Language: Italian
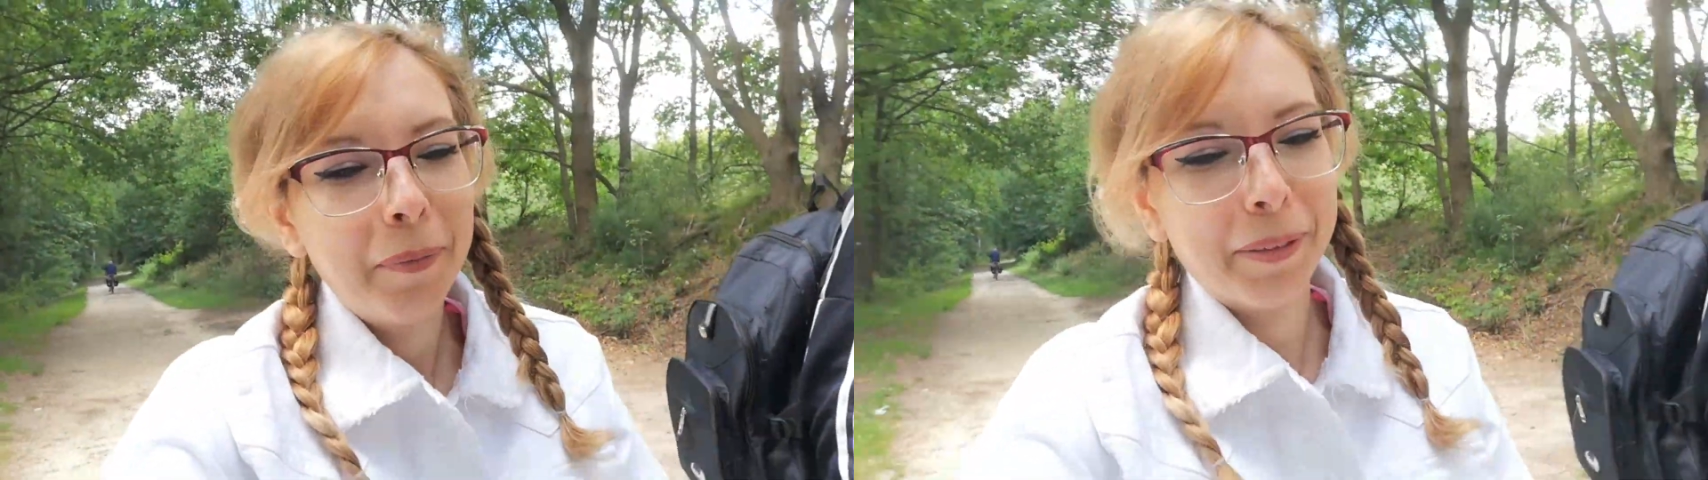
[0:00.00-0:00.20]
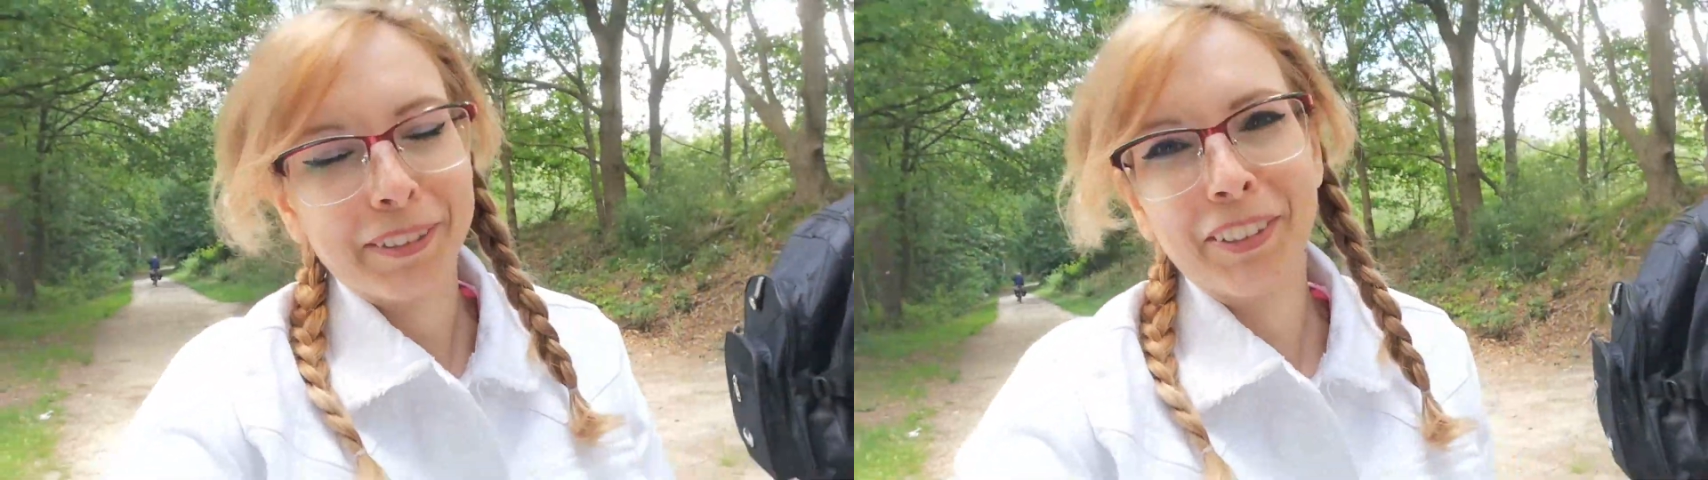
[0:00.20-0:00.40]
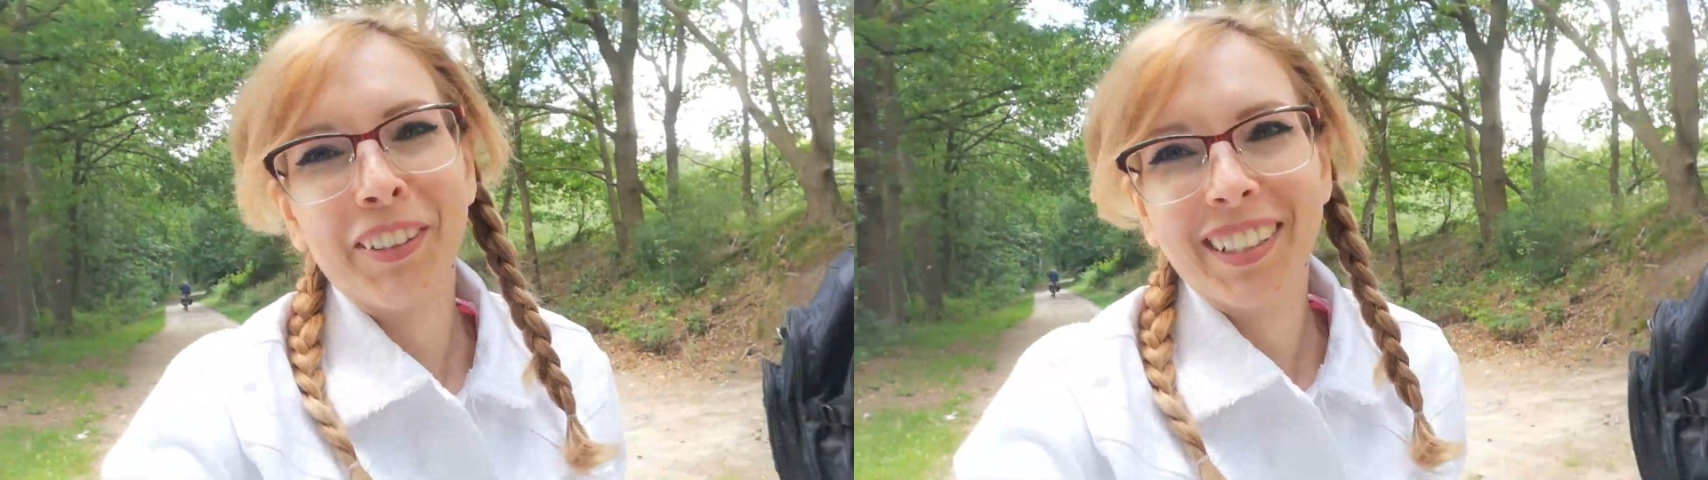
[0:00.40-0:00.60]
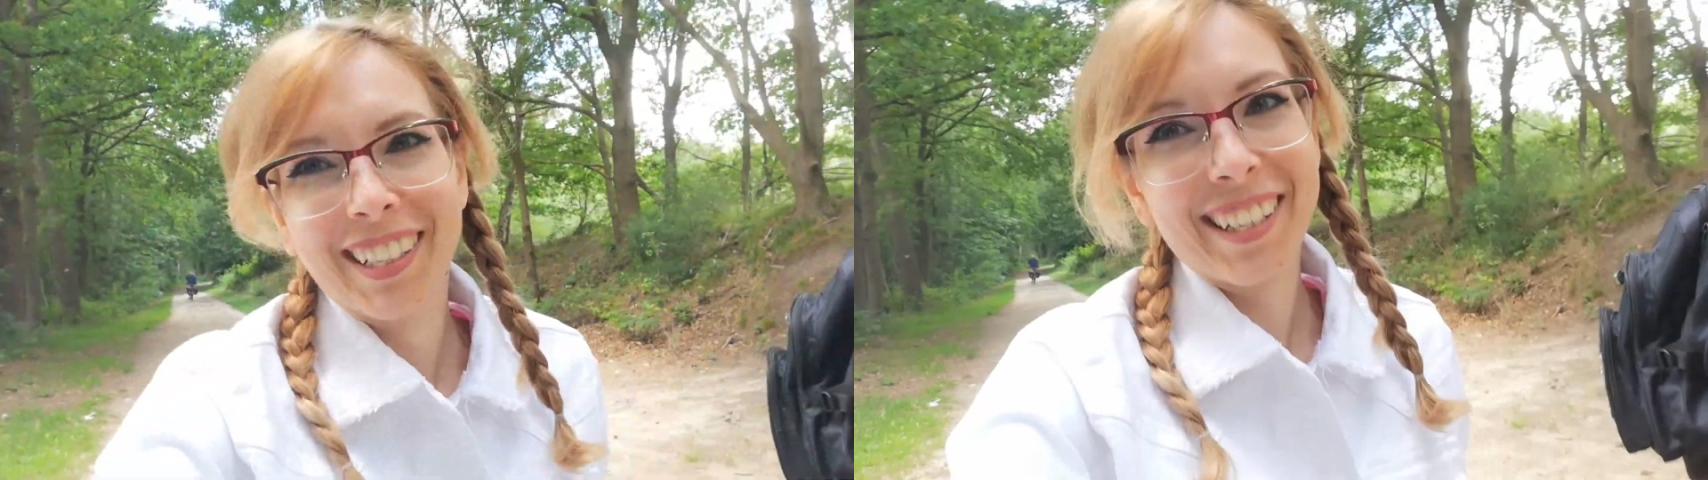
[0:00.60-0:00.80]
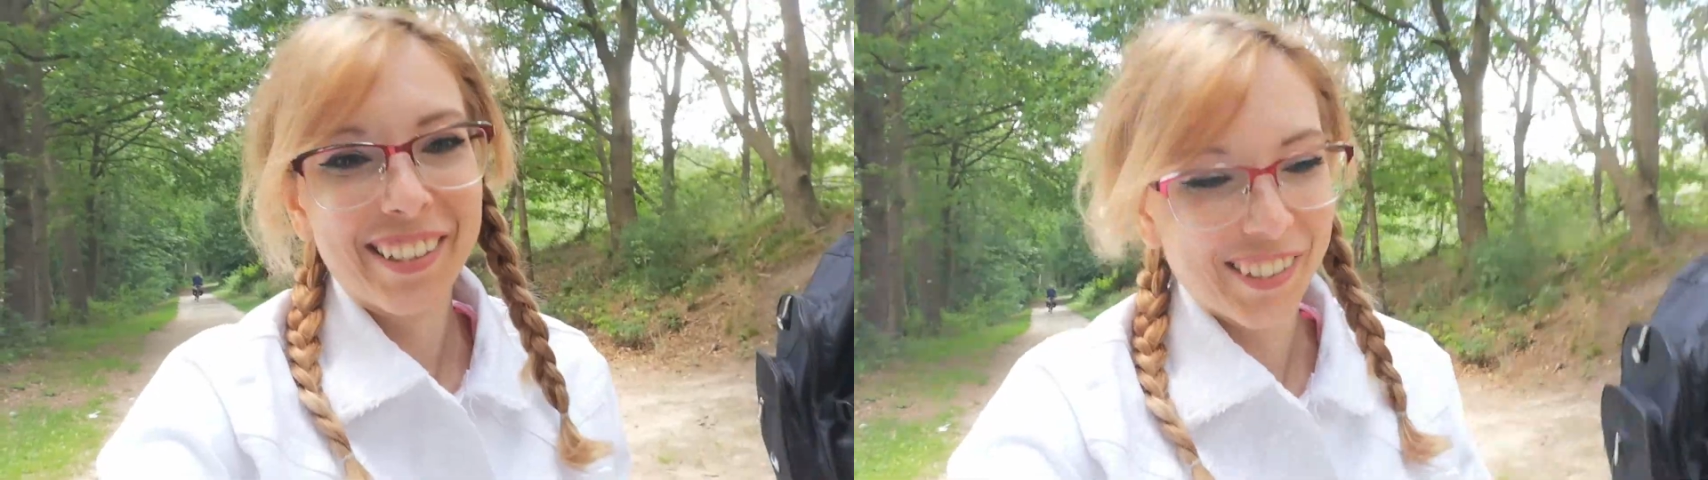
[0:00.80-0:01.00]
le persone
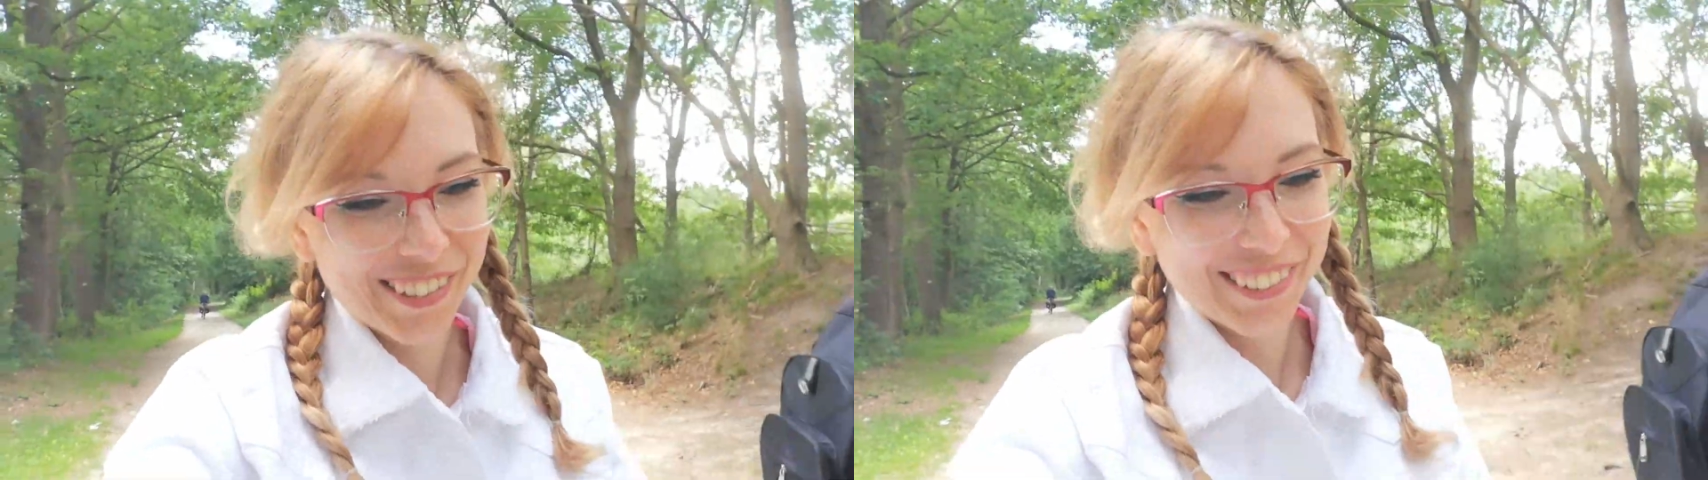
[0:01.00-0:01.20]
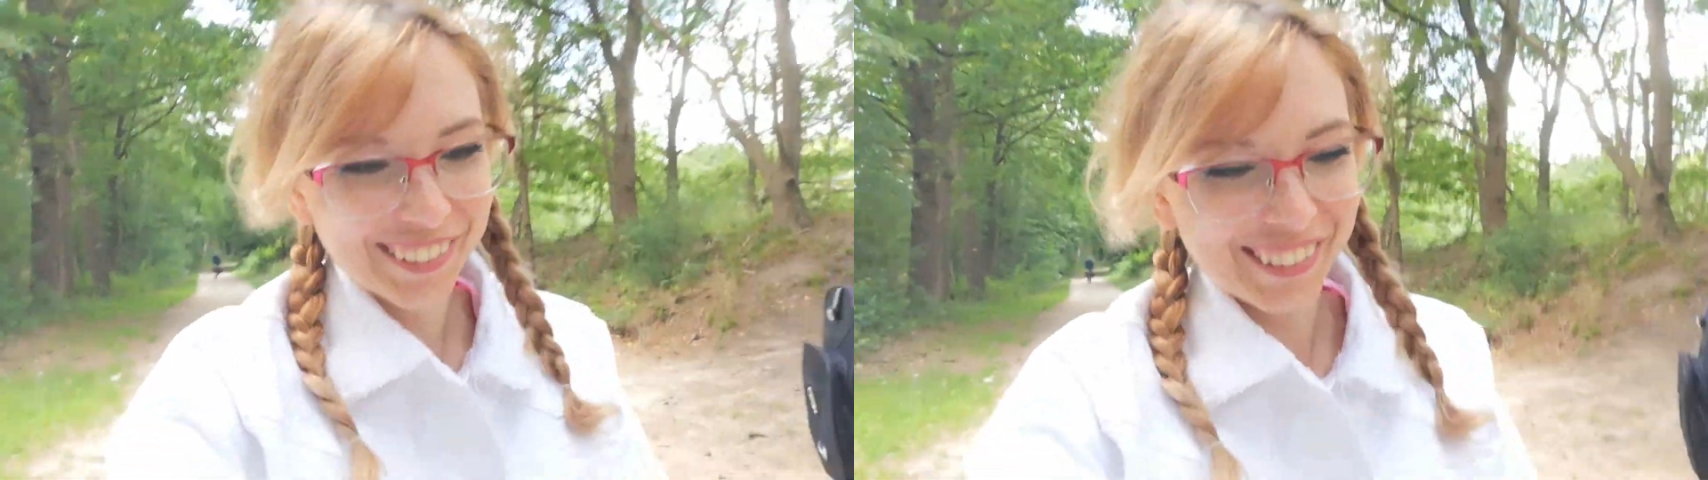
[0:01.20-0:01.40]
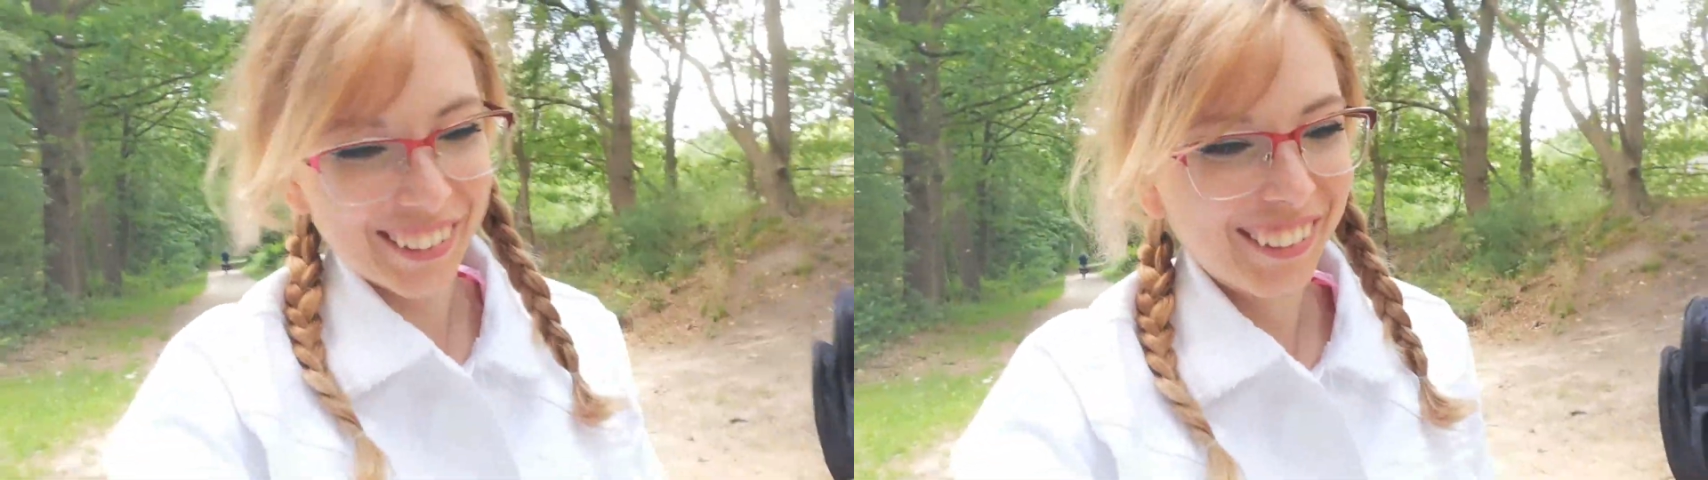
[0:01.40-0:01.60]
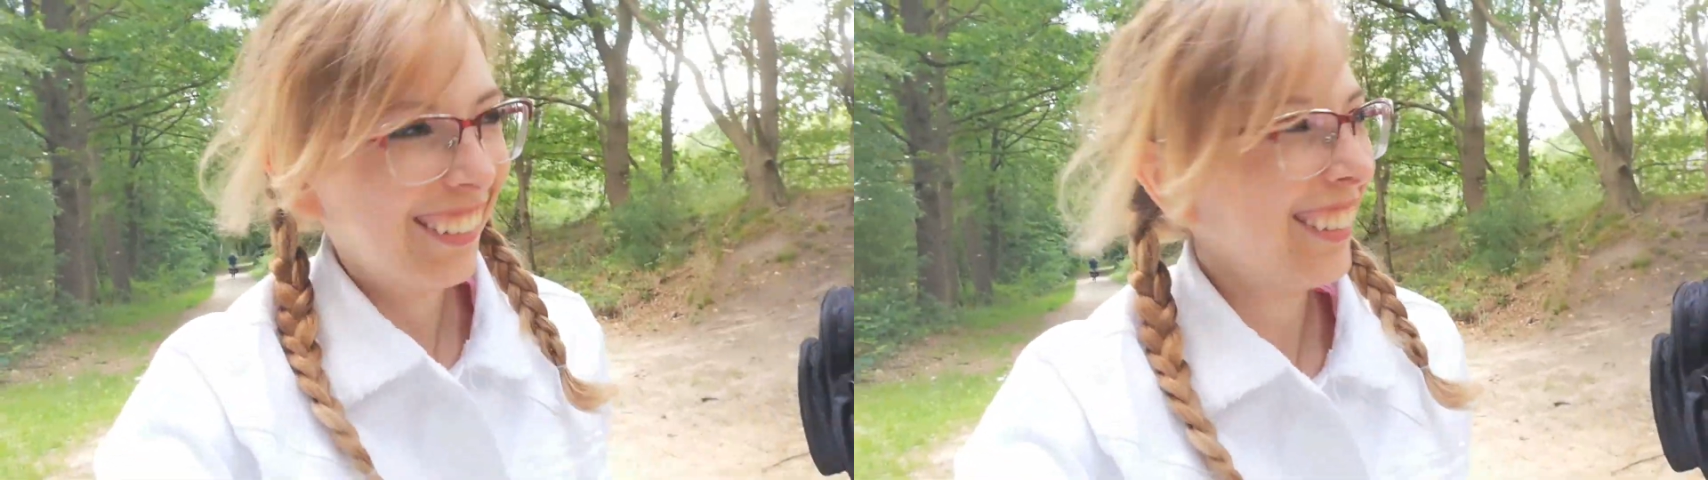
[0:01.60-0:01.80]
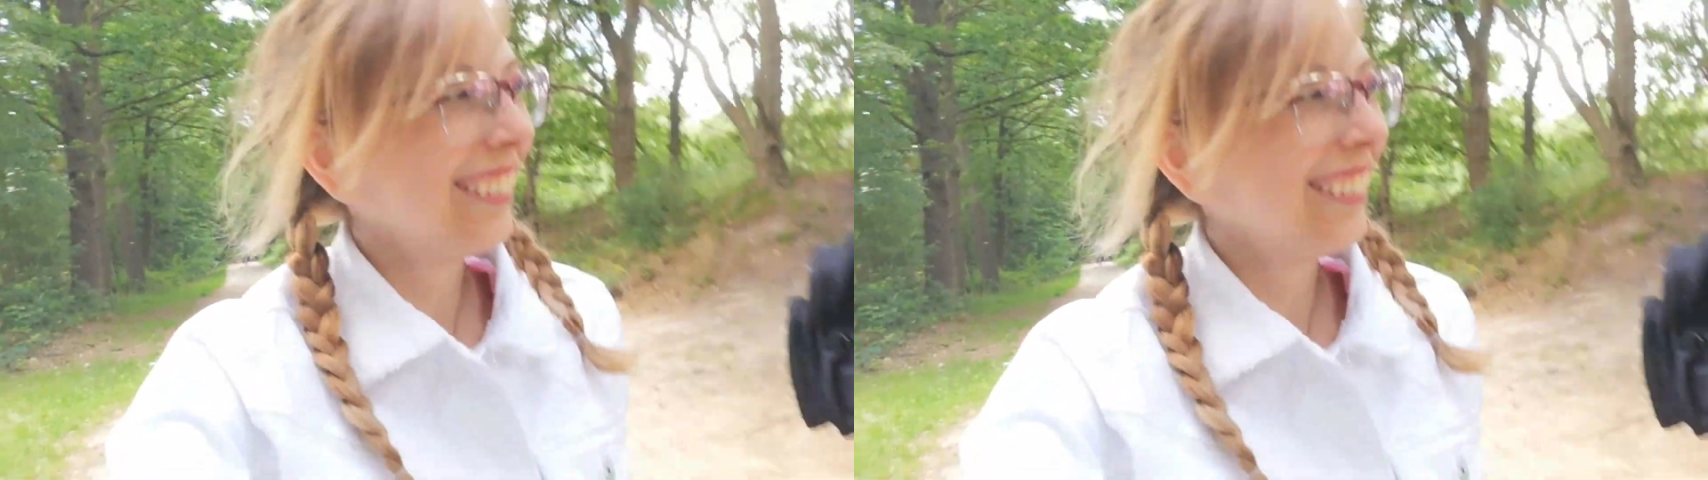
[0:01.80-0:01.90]
che incontro.